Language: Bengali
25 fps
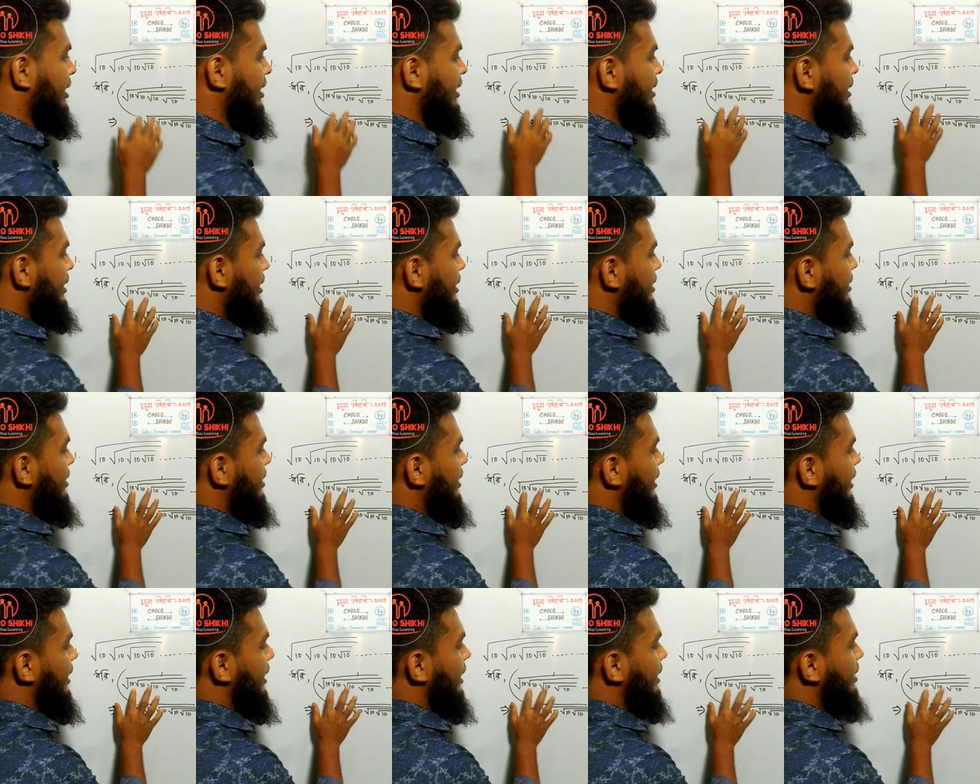পারে
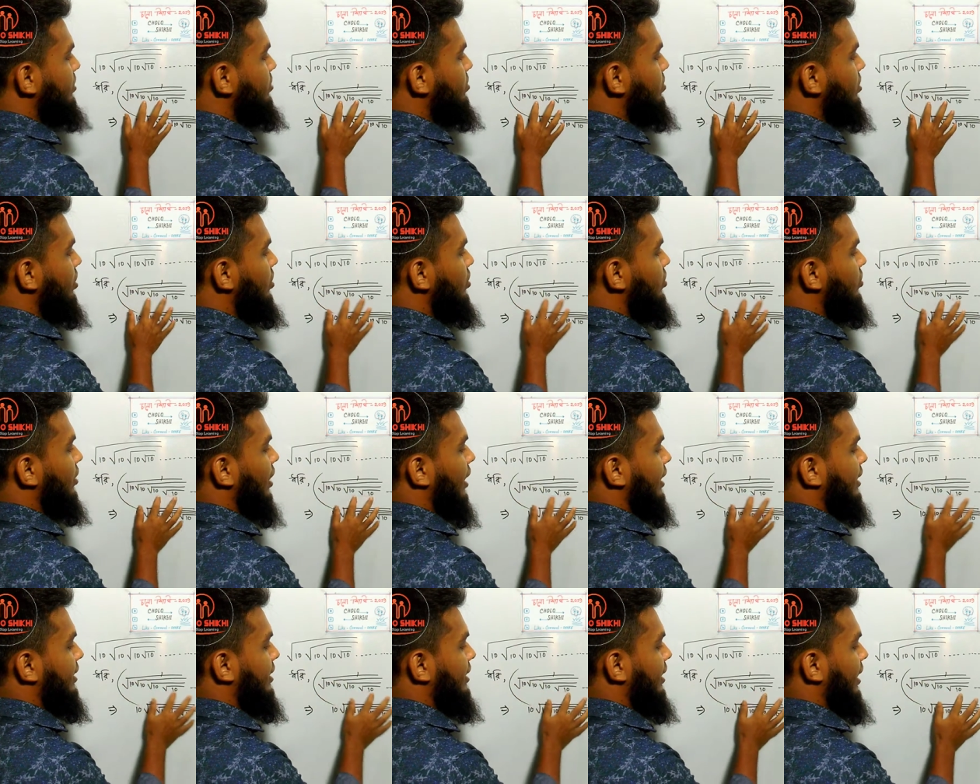যে এখানেও ছিল
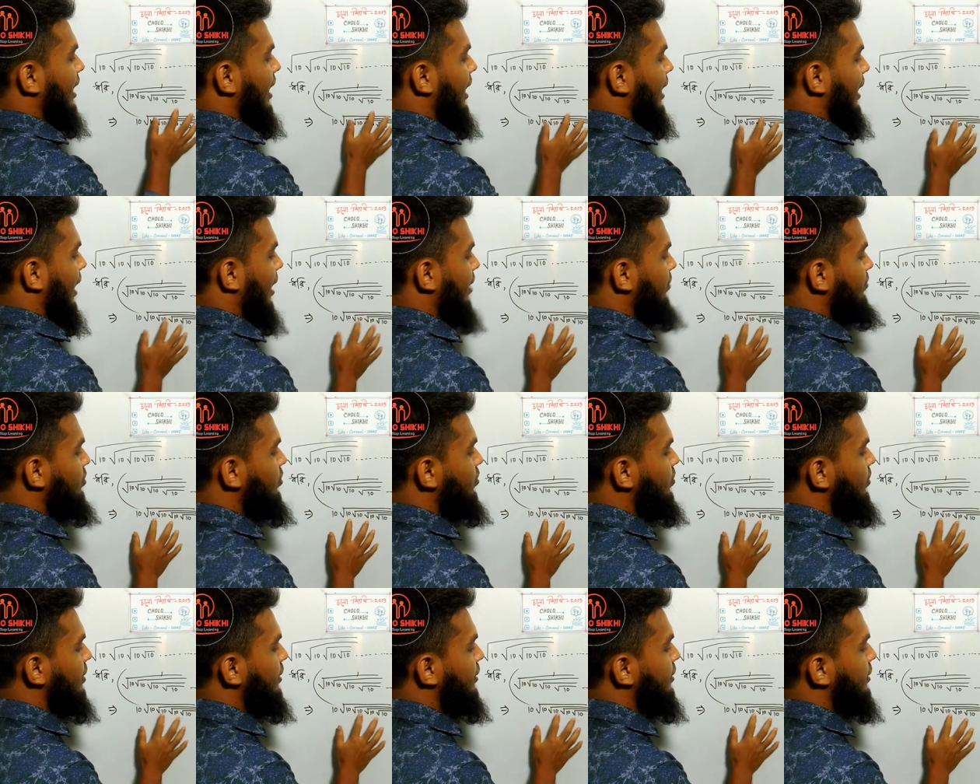চারটা আর
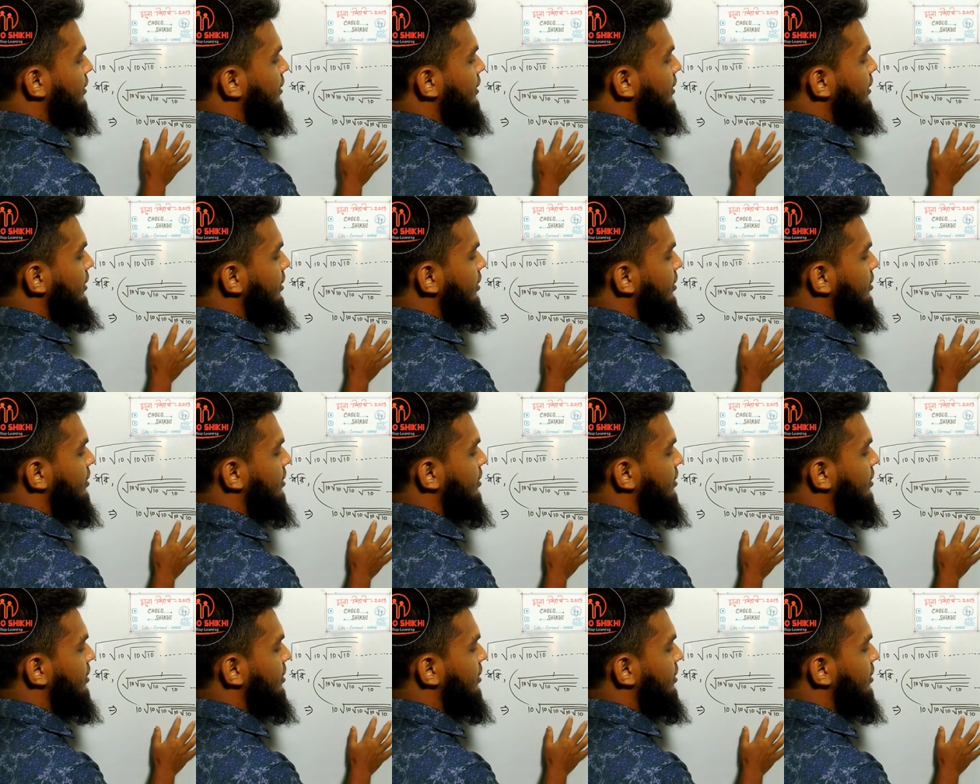আমিও লিখছি